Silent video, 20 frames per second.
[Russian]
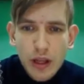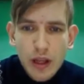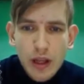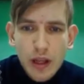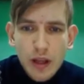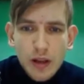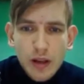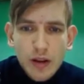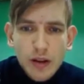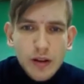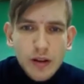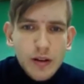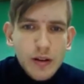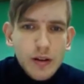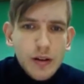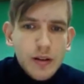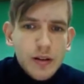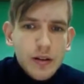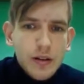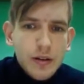
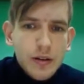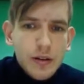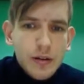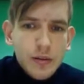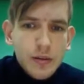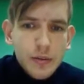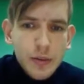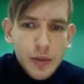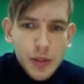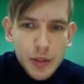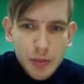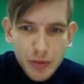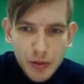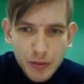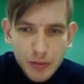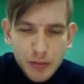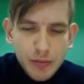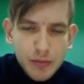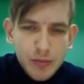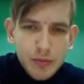А, в
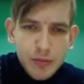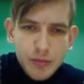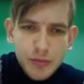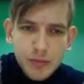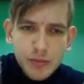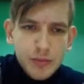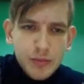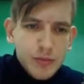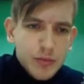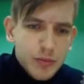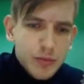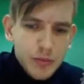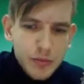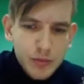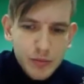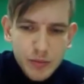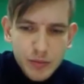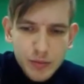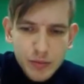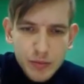общем-то,
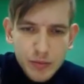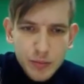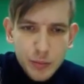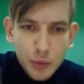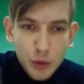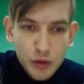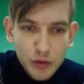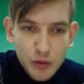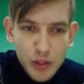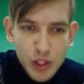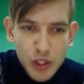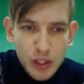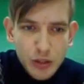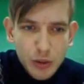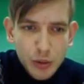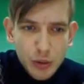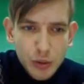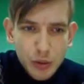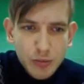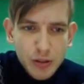позавчера
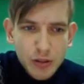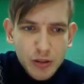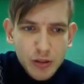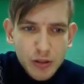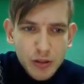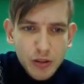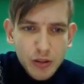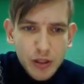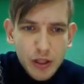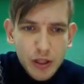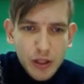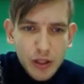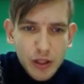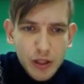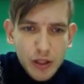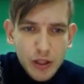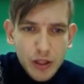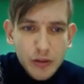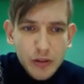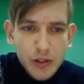тоже об этом была
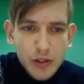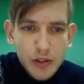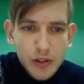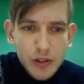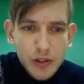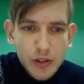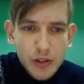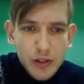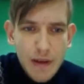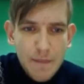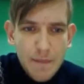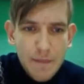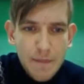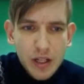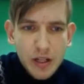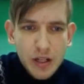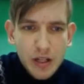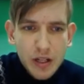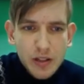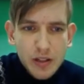речь. То есть сейчас
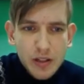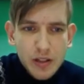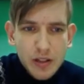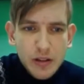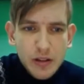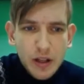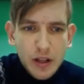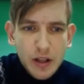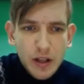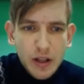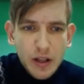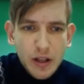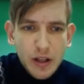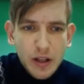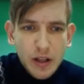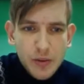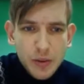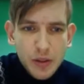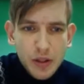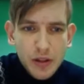нарастает так или
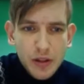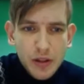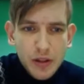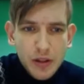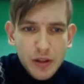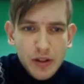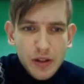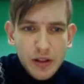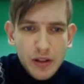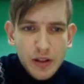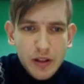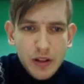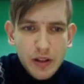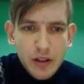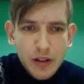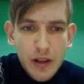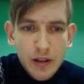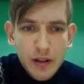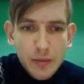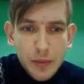иначе вот эта социальная
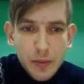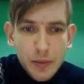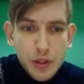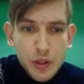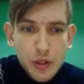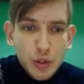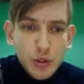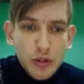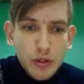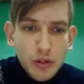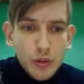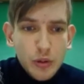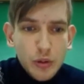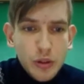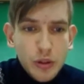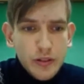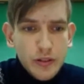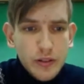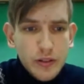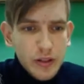напряженность. Но ну и
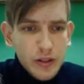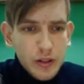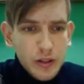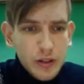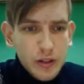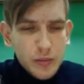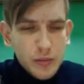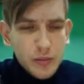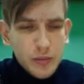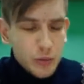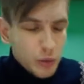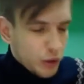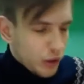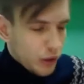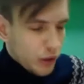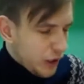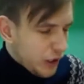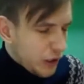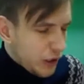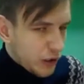я, кстати, об этом, ну и
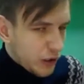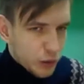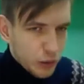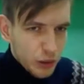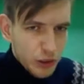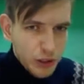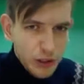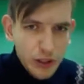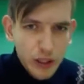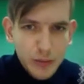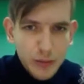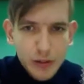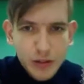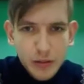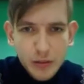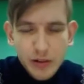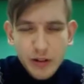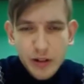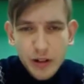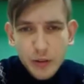я, и не только я об
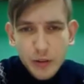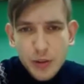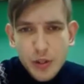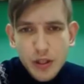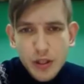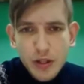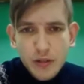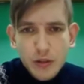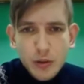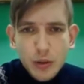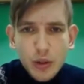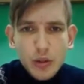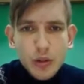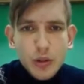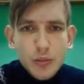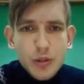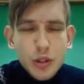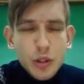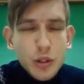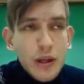этом говорил уже давно, о
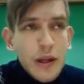том, что